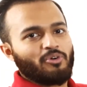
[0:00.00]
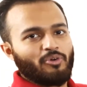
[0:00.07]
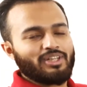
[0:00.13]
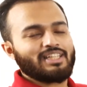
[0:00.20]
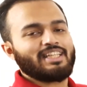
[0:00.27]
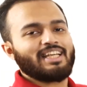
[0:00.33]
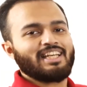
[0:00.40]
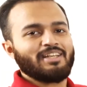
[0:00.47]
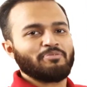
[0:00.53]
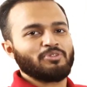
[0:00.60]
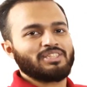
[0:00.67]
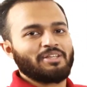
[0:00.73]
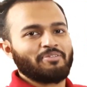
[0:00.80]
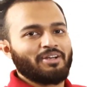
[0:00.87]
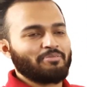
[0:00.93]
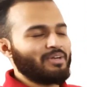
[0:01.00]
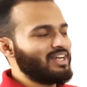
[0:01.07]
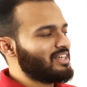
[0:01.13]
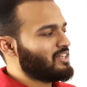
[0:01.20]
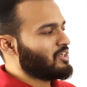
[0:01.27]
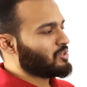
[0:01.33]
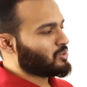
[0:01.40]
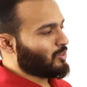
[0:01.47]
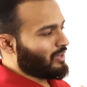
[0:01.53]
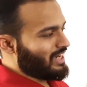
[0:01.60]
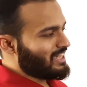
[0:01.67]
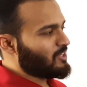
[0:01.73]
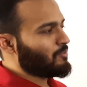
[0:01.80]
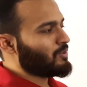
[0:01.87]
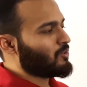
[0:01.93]
ওটা দেখলেই বুঝতে পারবা সো এই
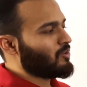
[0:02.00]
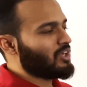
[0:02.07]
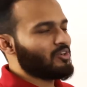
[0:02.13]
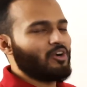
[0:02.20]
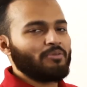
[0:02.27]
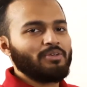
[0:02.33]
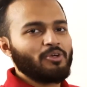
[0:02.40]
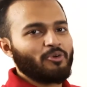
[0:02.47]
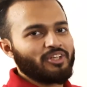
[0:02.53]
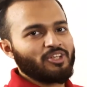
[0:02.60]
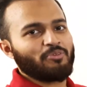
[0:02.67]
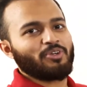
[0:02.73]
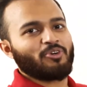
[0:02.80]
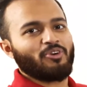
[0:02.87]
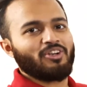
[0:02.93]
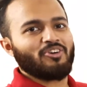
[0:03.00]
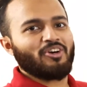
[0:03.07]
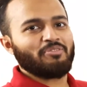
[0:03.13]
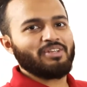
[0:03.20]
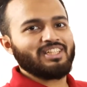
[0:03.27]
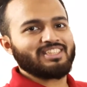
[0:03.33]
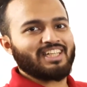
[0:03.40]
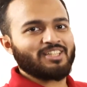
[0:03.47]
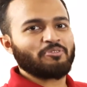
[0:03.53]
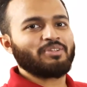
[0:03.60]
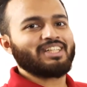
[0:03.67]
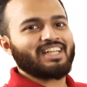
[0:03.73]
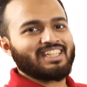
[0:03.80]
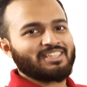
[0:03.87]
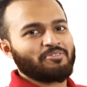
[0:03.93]
নিয়মে করলেও হবে ওই নিয়মে করলেও হবে যেটা
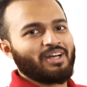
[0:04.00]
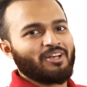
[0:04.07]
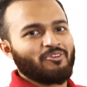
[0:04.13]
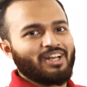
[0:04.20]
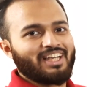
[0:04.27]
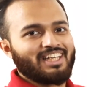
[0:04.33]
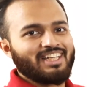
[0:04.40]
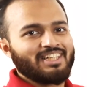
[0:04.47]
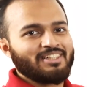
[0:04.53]
তোমাদের কাছে ভালো লাগে